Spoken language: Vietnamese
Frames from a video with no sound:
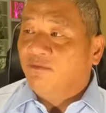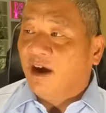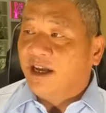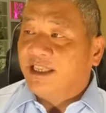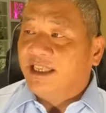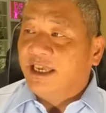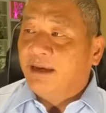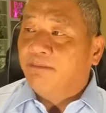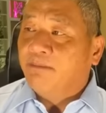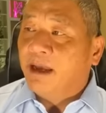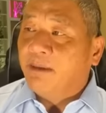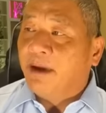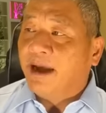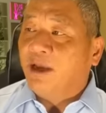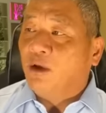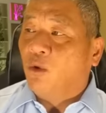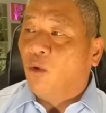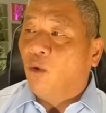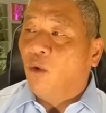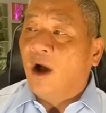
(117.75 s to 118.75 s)
và chiếc máy
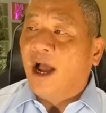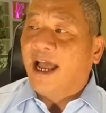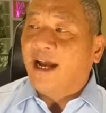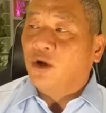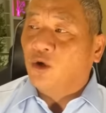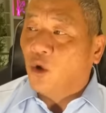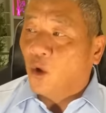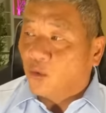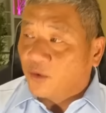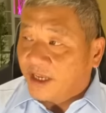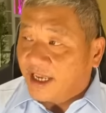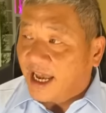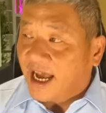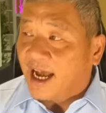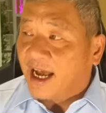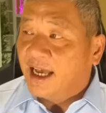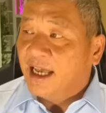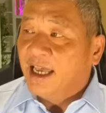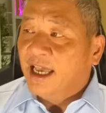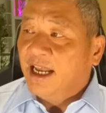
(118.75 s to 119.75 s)
bay của hãng
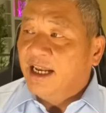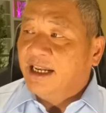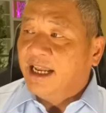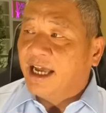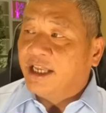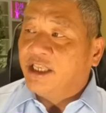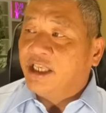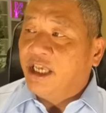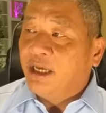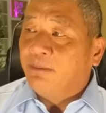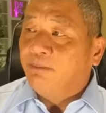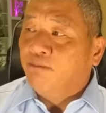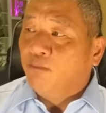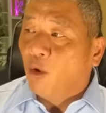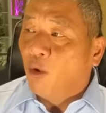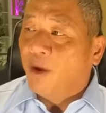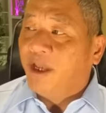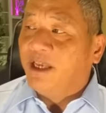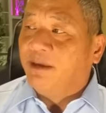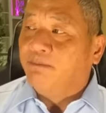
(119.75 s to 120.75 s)
Korea là chiếc
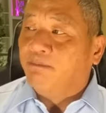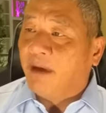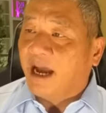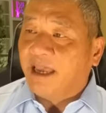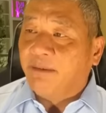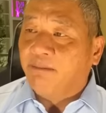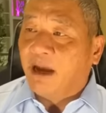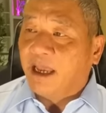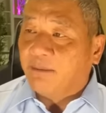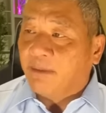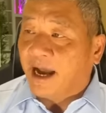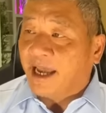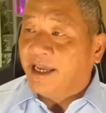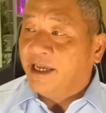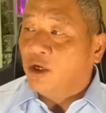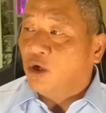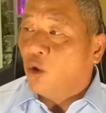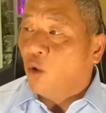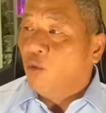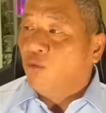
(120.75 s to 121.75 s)
Boeing
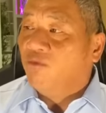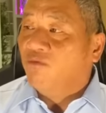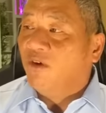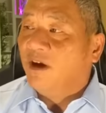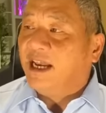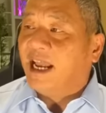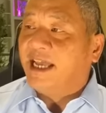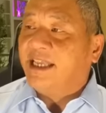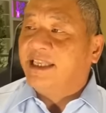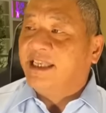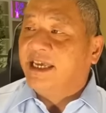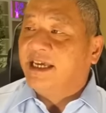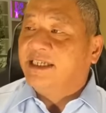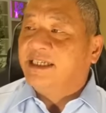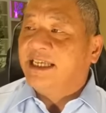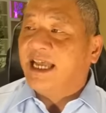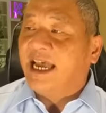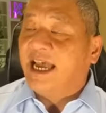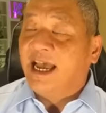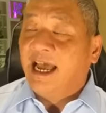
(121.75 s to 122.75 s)
777 cùng với lại
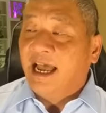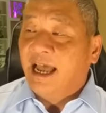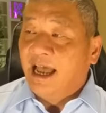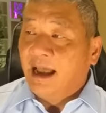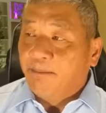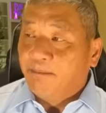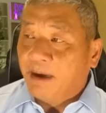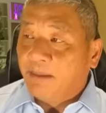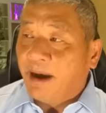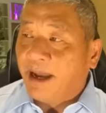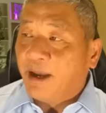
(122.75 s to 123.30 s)
chiếc xe máy